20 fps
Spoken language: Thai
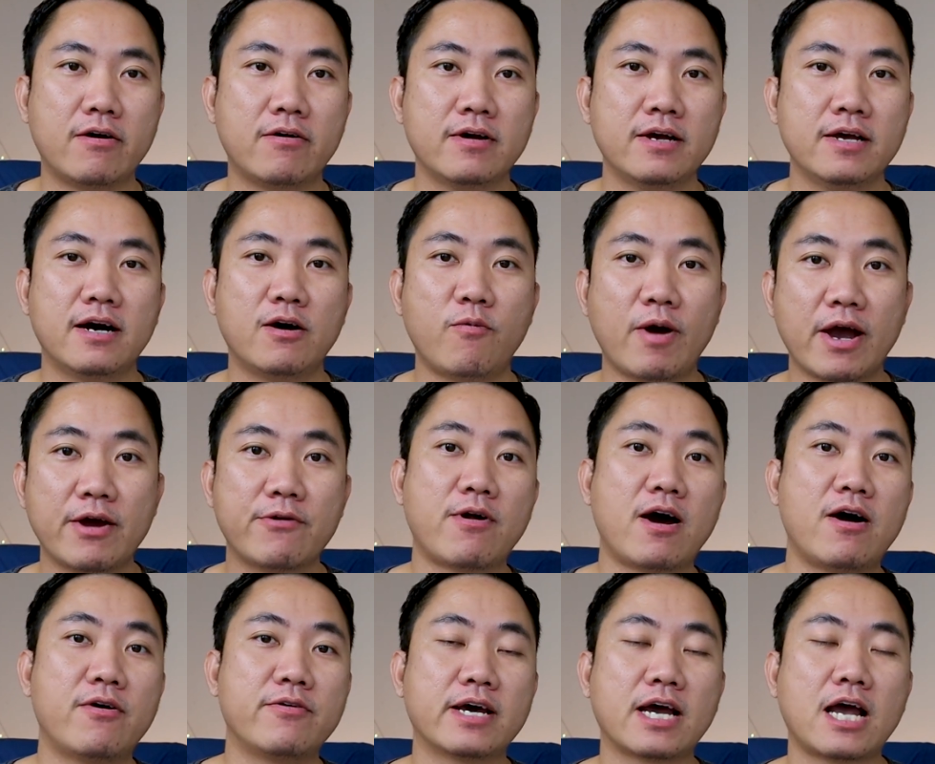วไว
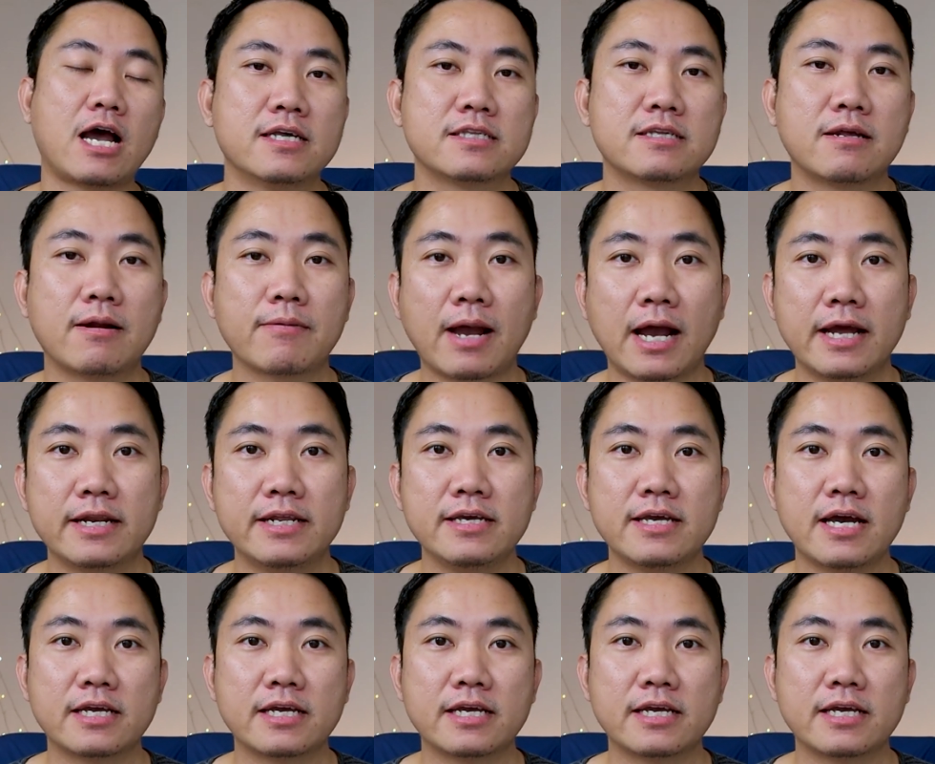รัลนะครับสำหรับใครที่